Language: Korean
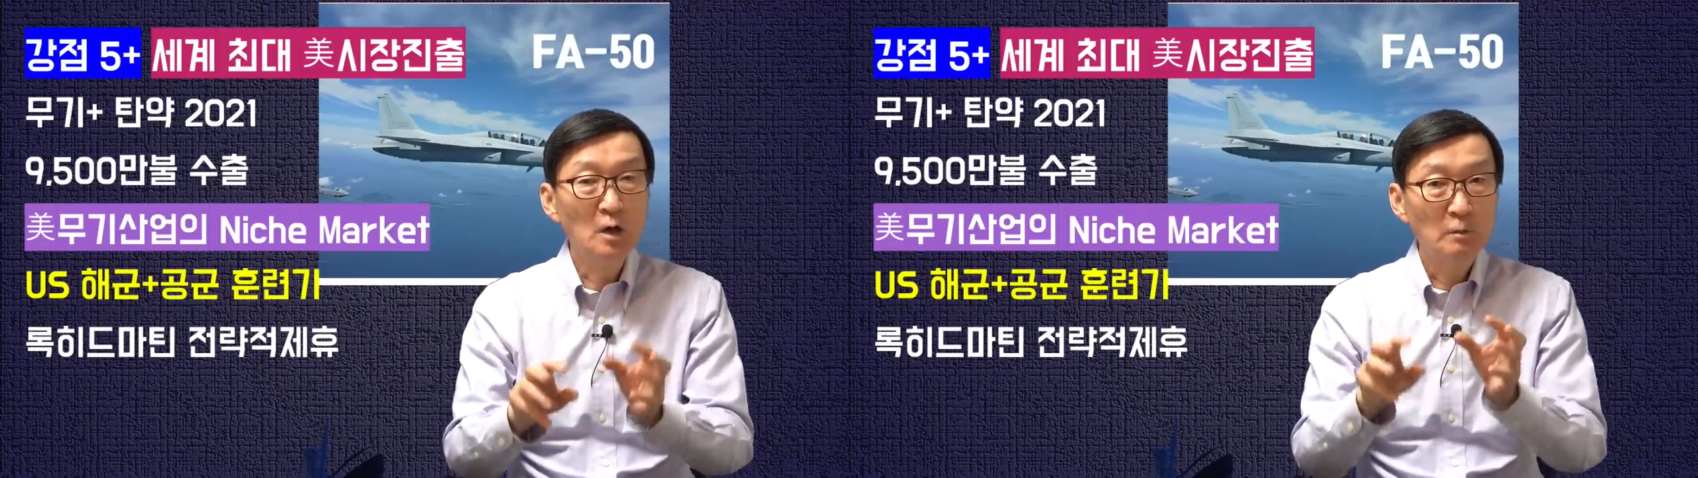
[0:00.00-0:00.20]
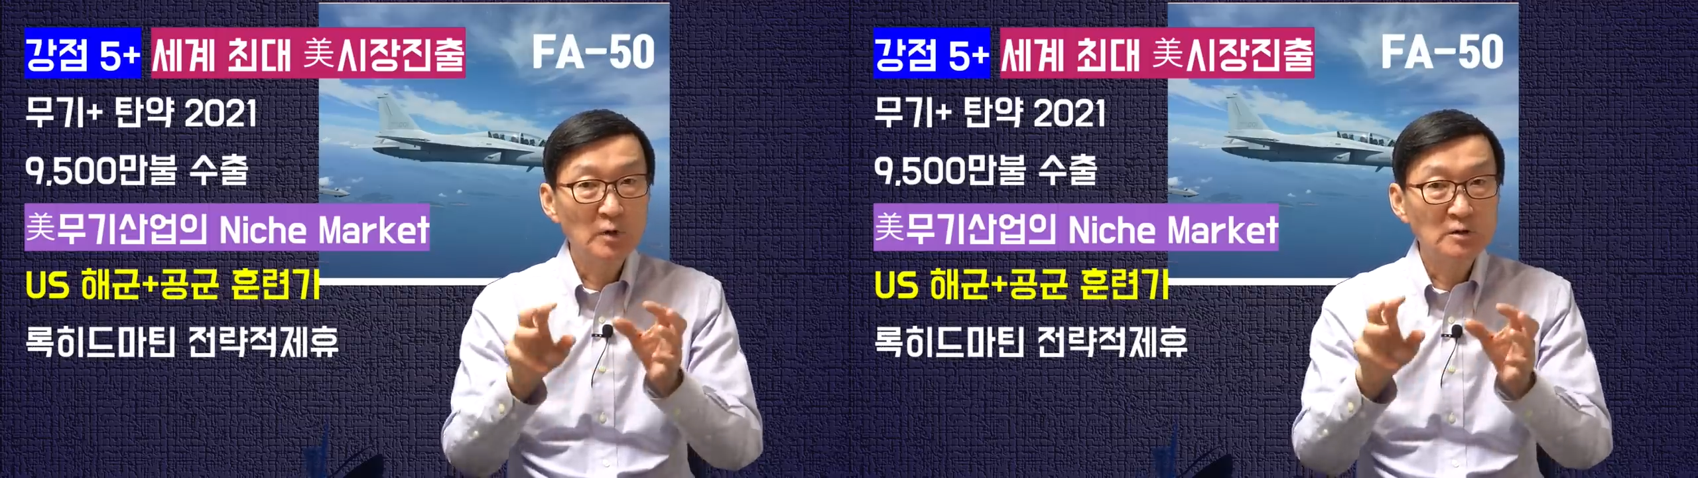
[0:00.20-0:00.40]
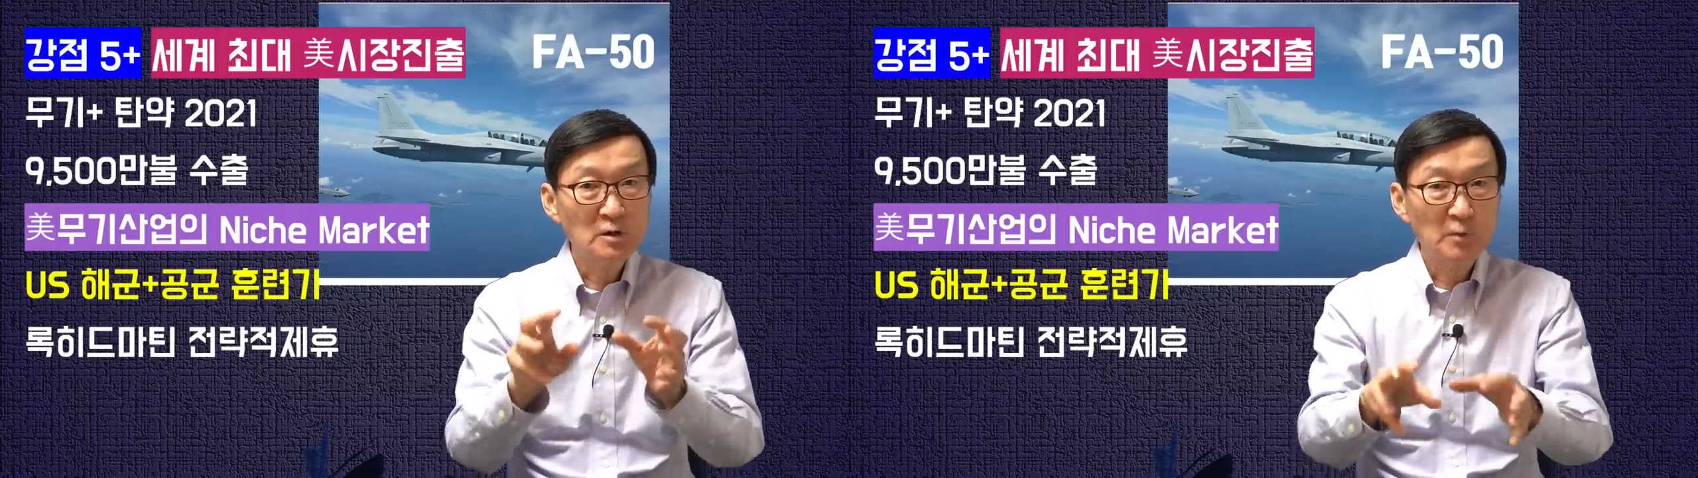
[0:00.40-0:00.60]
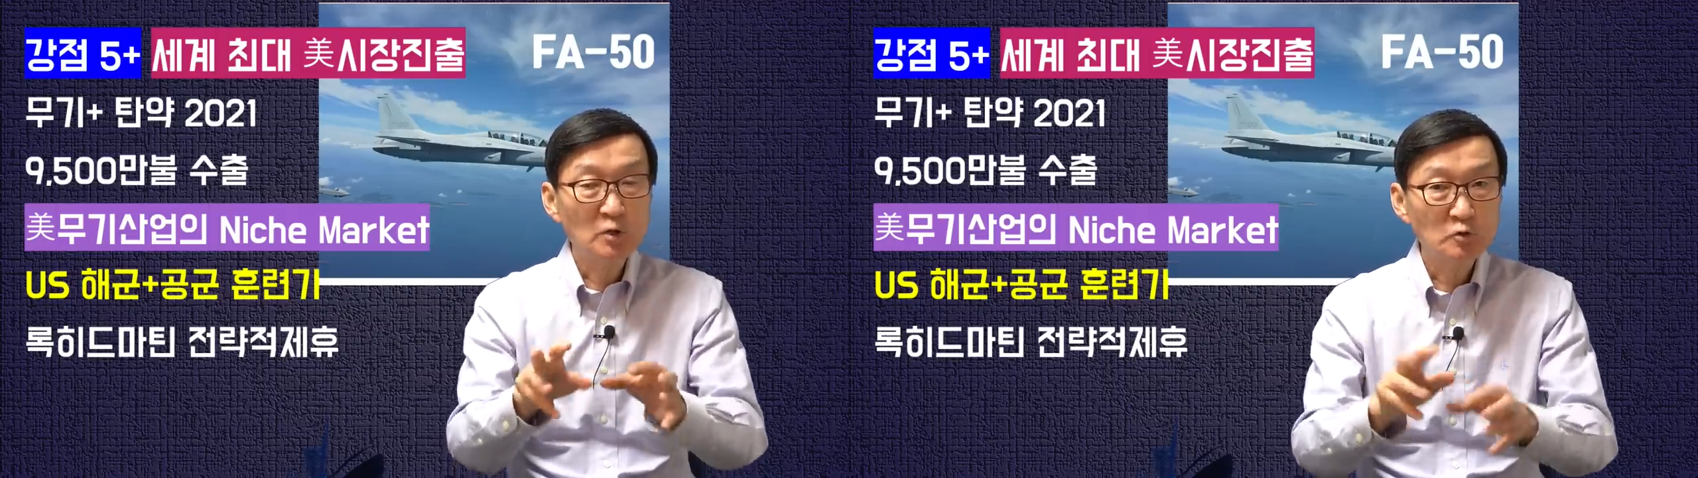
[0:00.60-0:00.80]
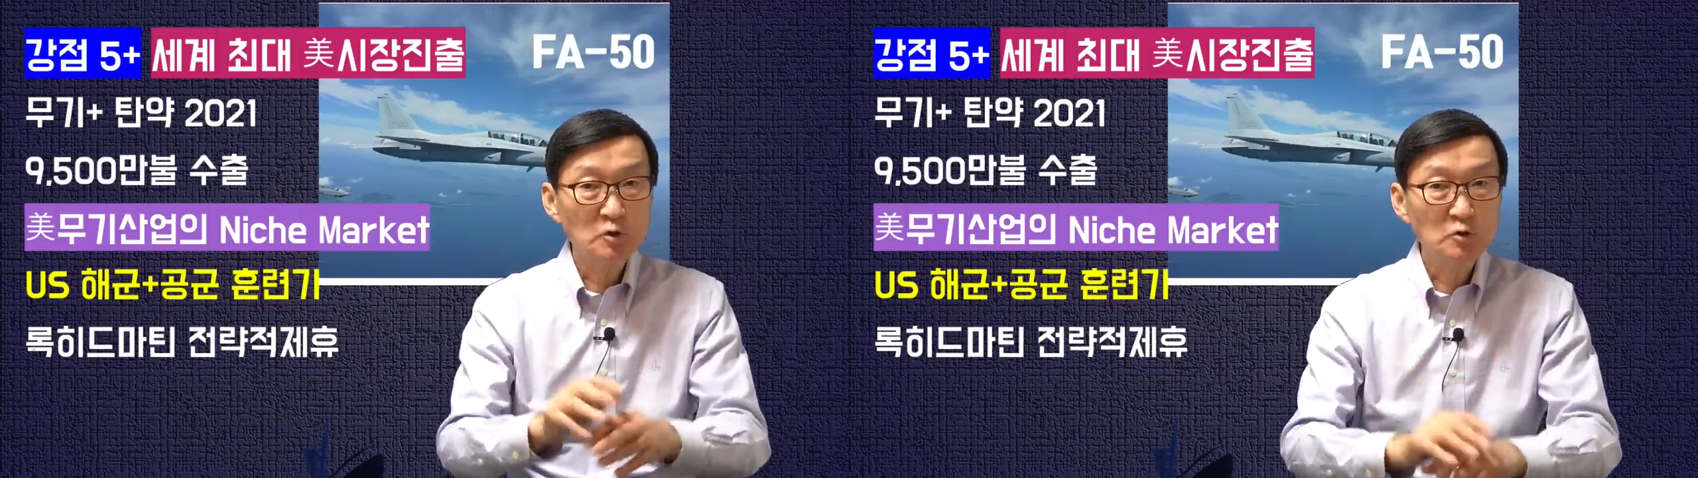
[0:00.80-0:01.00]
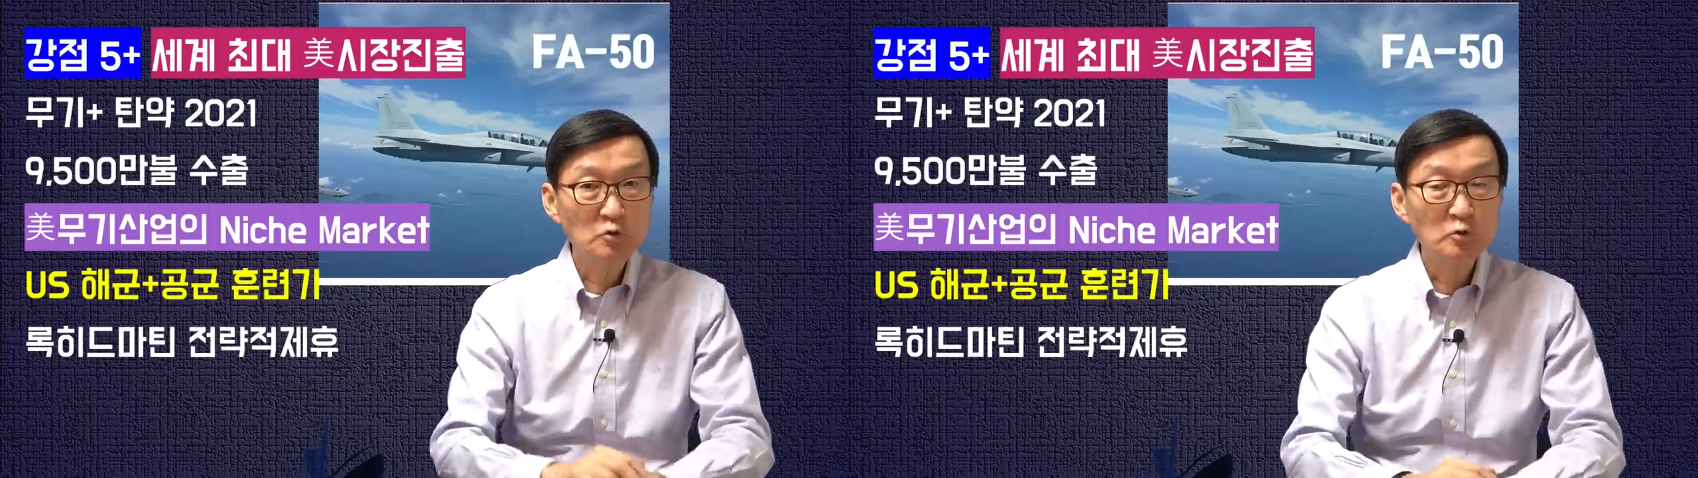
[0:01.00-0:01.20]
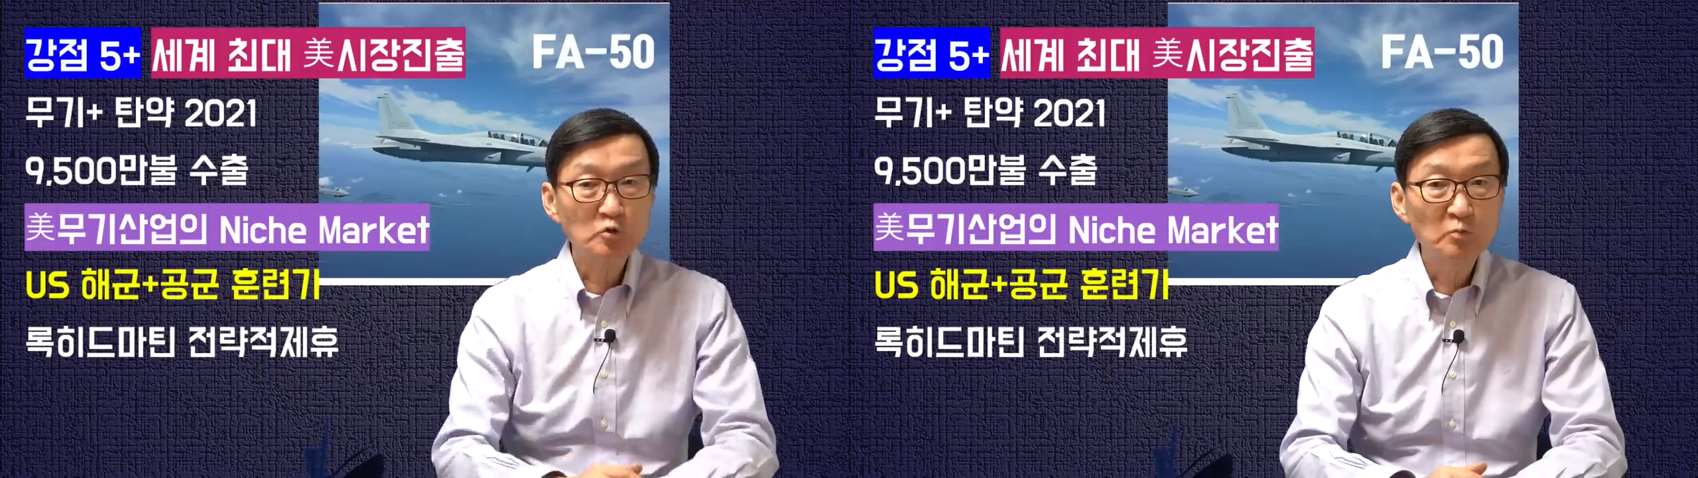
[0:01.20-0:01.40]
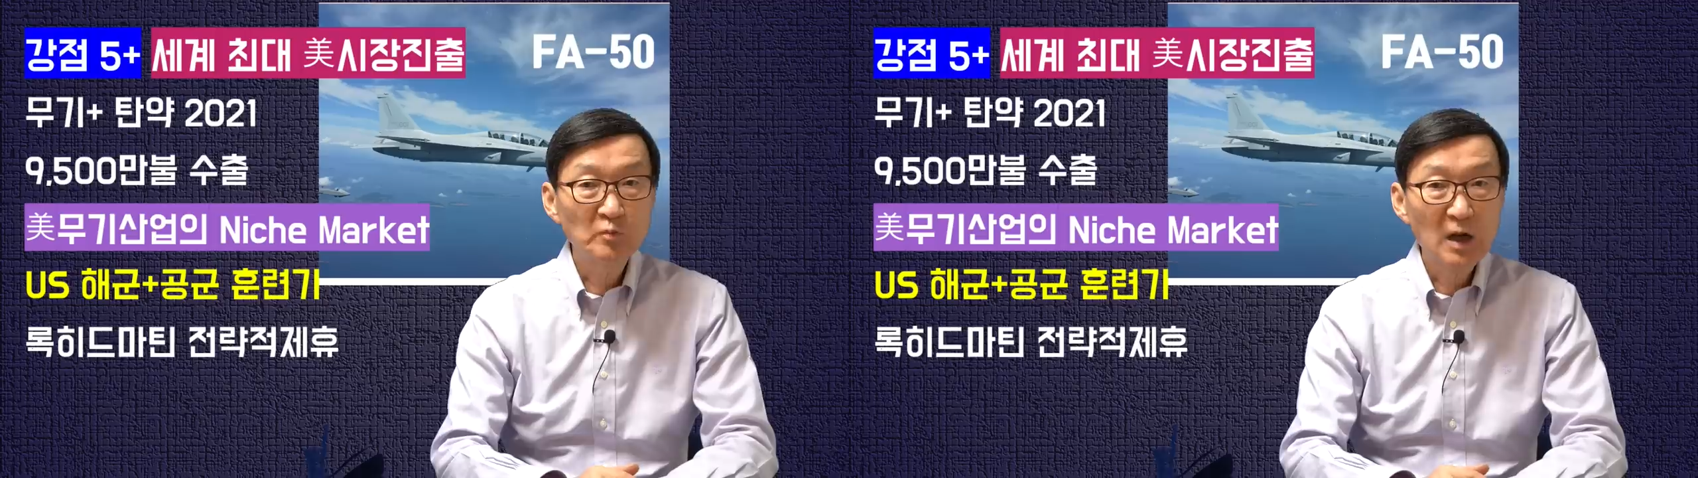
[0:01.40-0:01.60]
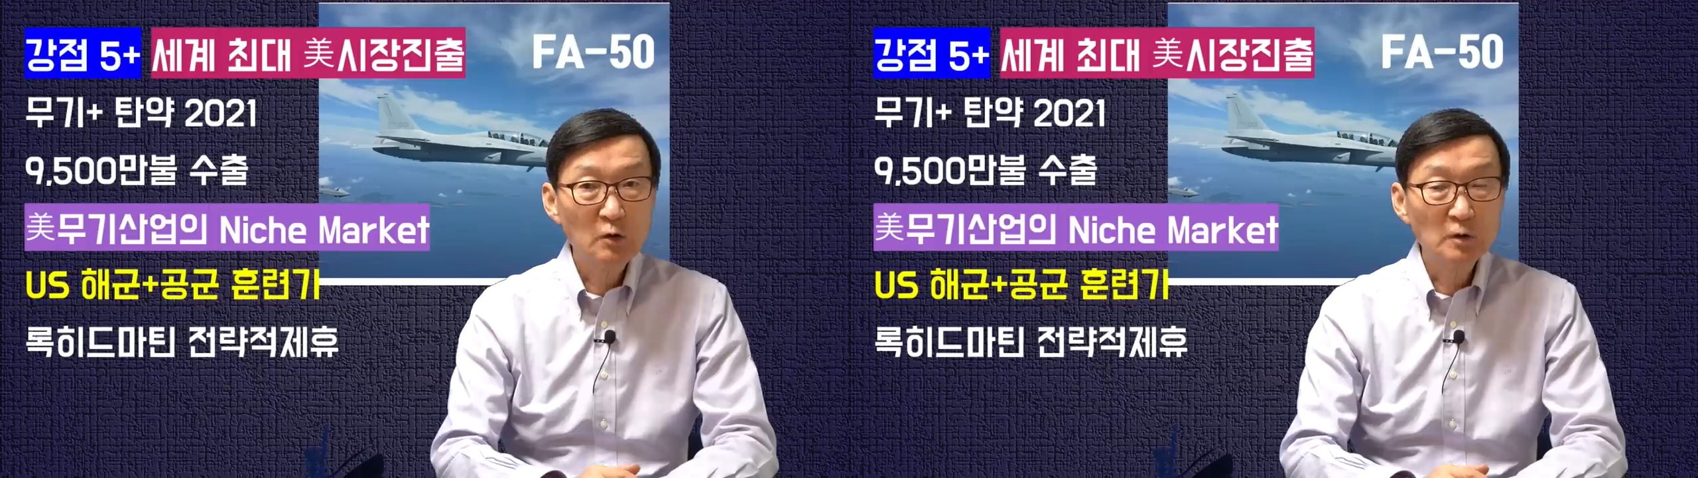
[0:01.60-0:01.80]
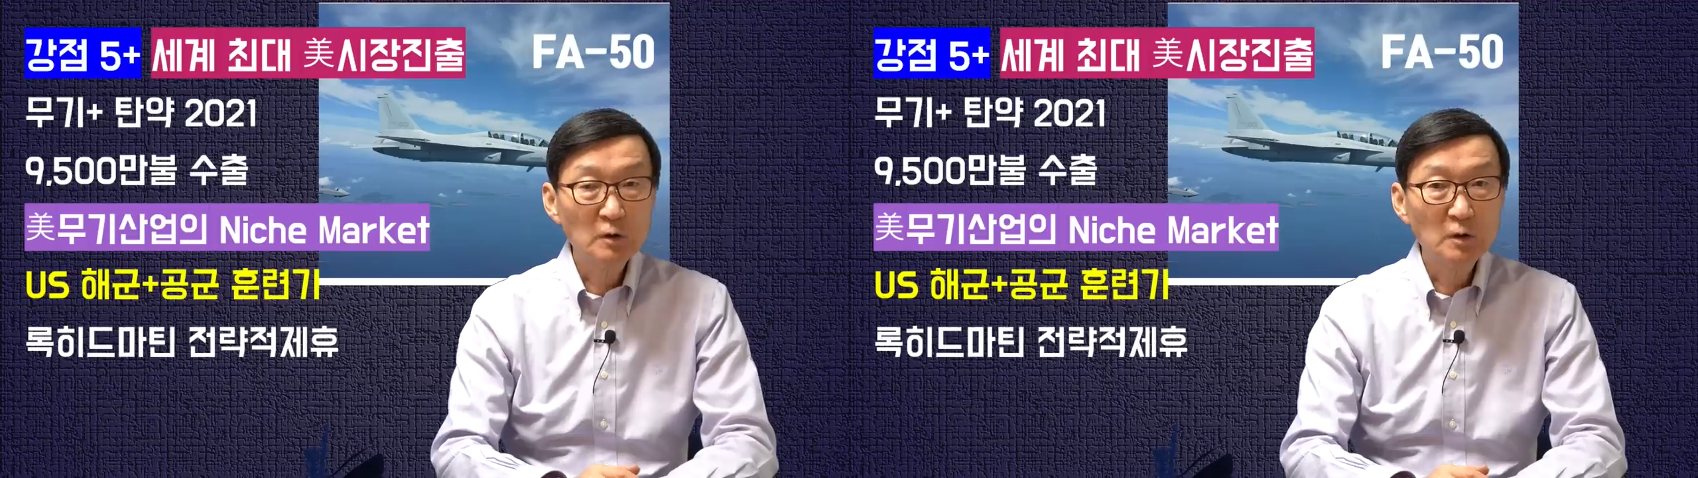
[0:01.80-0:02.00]
뭐 이제 미국 진출을 준비하고
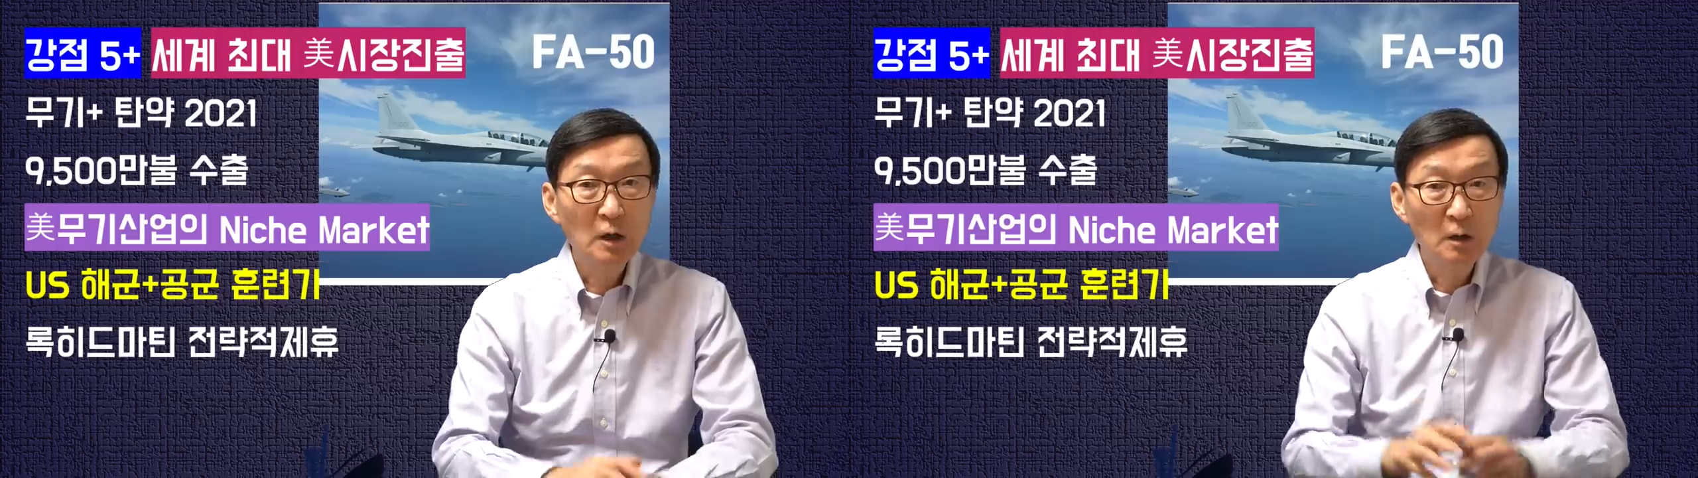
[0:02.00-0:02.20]
있는데